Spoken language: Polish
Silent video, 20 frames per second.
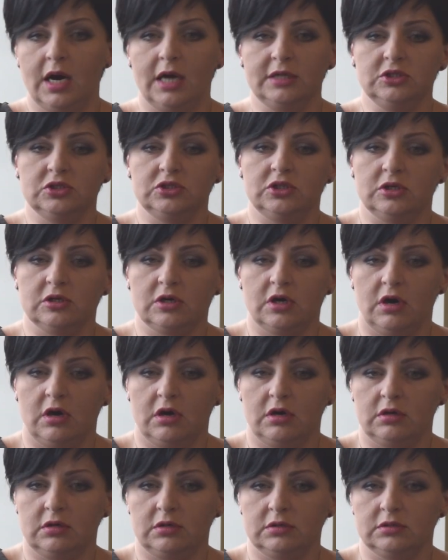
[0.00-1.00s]
a nie
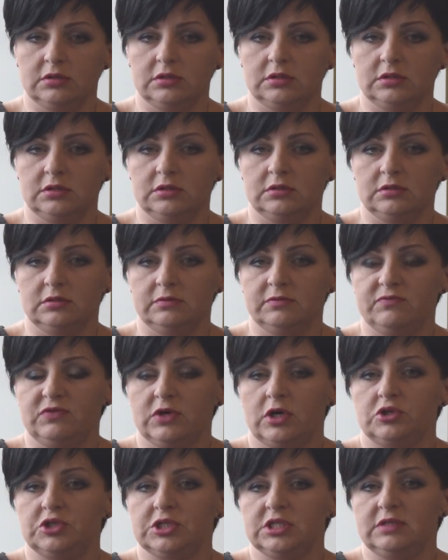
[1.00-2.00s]
tylko e,
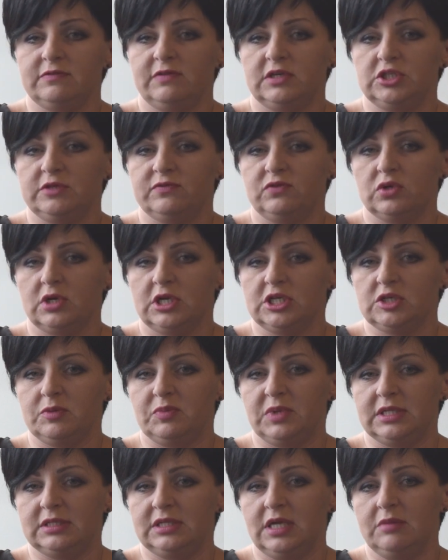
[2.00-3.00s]
wykorzystywać je w
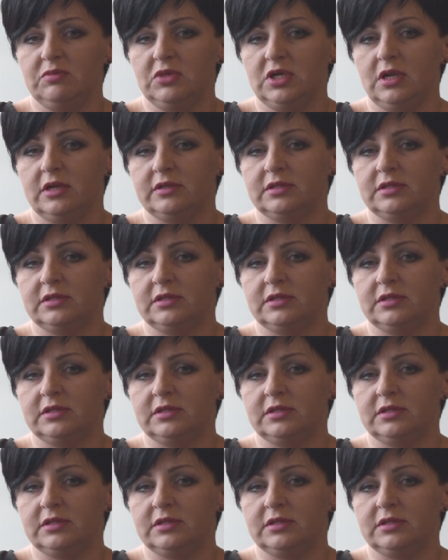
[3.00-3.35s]
okresie pandemii,